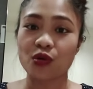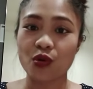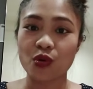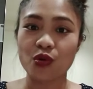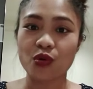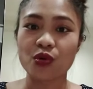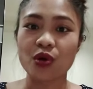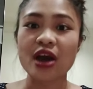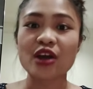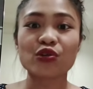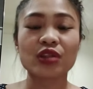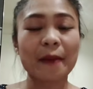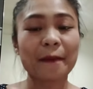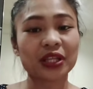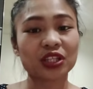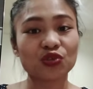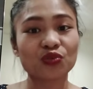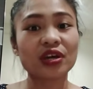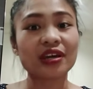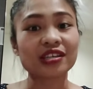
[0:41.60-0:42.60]
kung ano
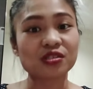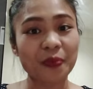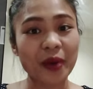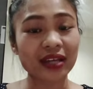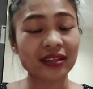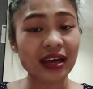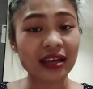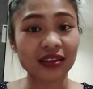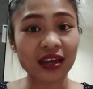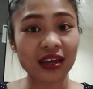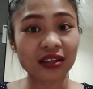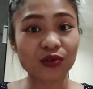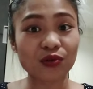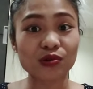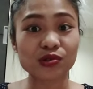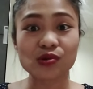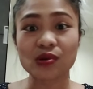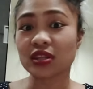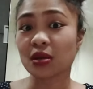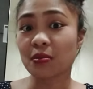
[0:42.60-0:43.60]
dapat yung i-expect natin, kung
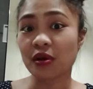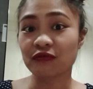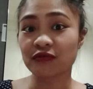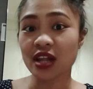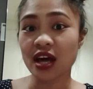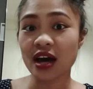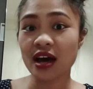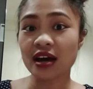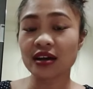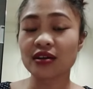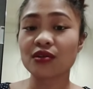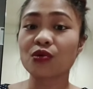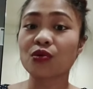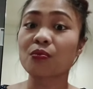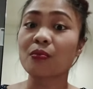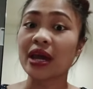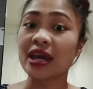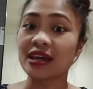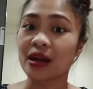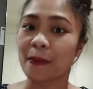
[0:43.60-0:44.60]
gusto nating mag-vlog, kung
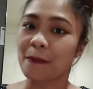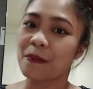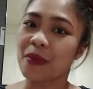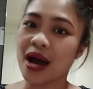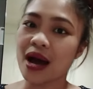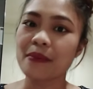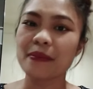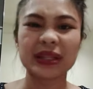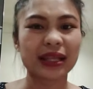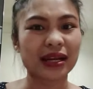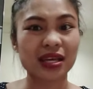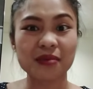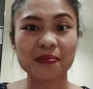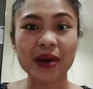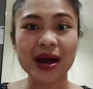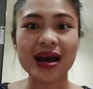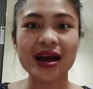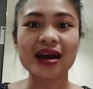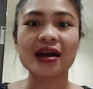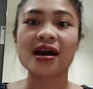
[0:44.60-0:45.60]
mahirap ba, madali
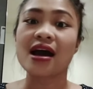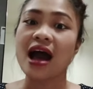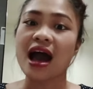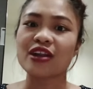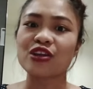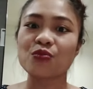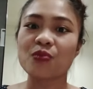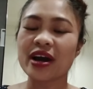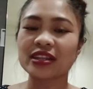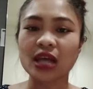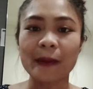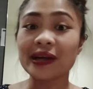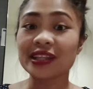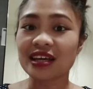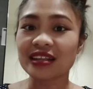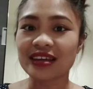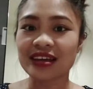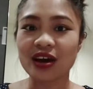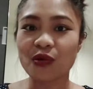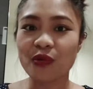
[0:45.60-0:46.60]
ba, ano yung mga dapat
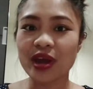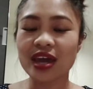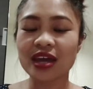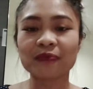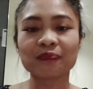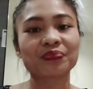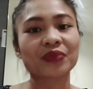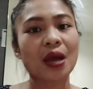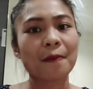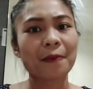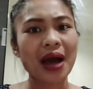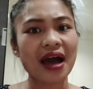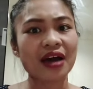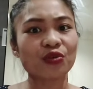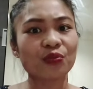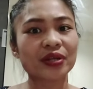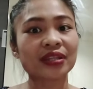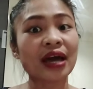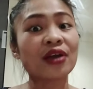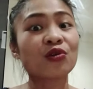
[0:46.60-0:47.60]
nating gawin,
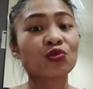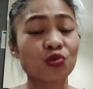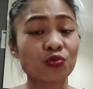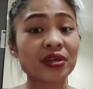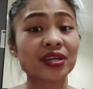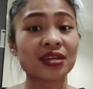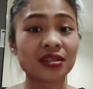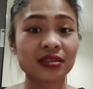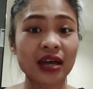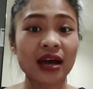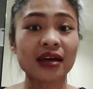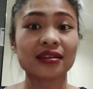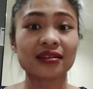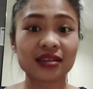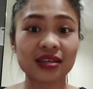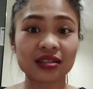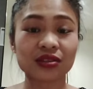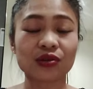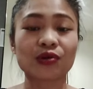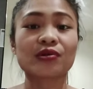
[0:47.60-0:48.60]
paano ba tayo kumikita
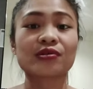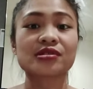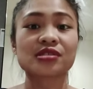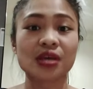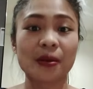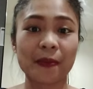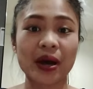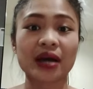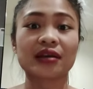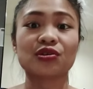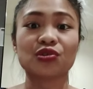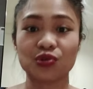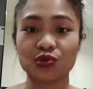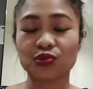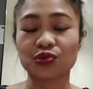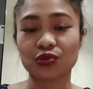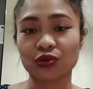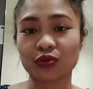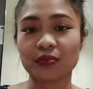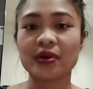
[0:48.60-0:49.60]
dito sa
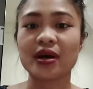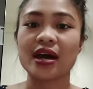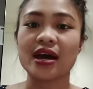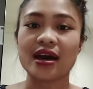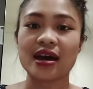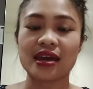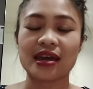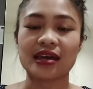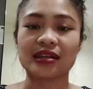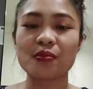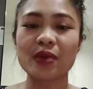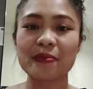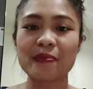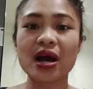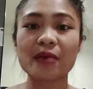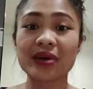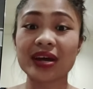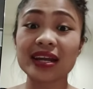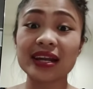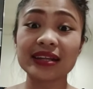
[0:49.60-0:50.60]
pag-YouTube. Ayan. May
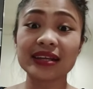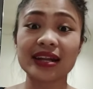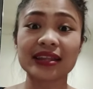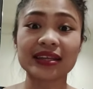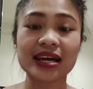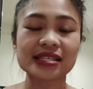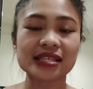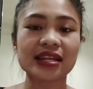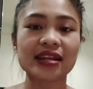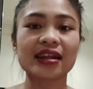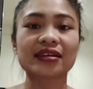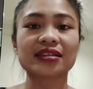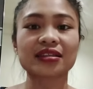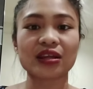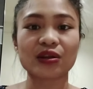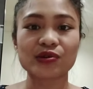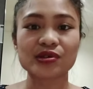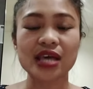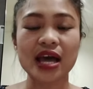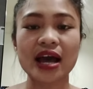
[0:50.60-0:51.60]
mga mga ilan-ilan kasi na
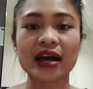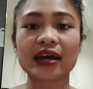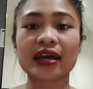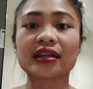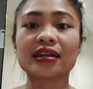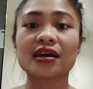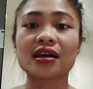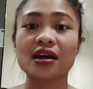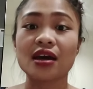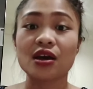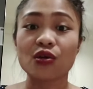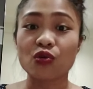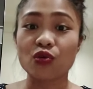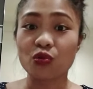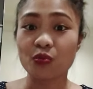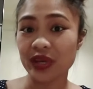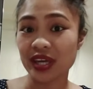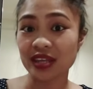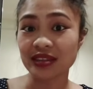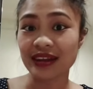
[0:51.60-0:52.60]
nagtatanong sa akin kung
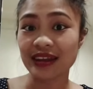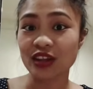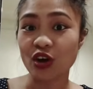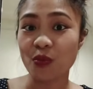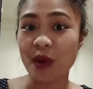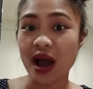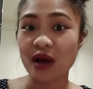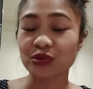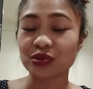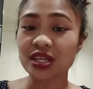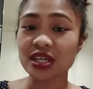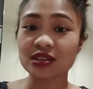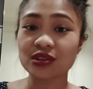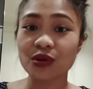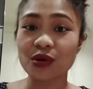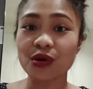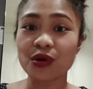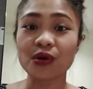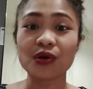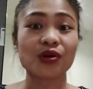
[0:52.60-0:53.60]
kumikita na daw ba ako
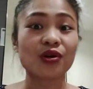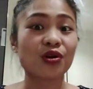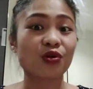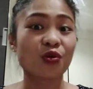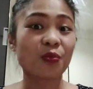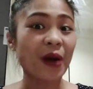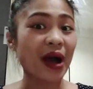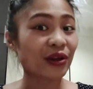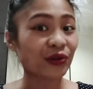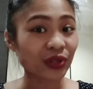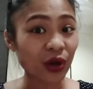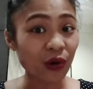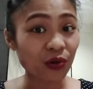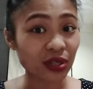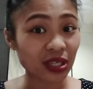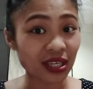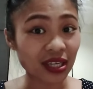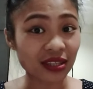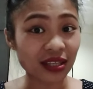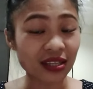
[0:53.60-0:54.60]
dito, kung paano daw ako
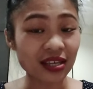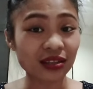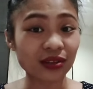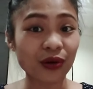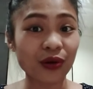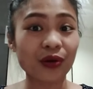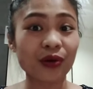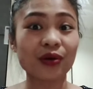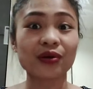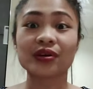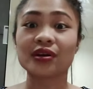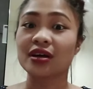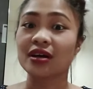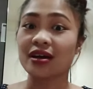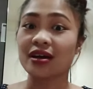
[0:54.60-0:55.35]
kikita dito,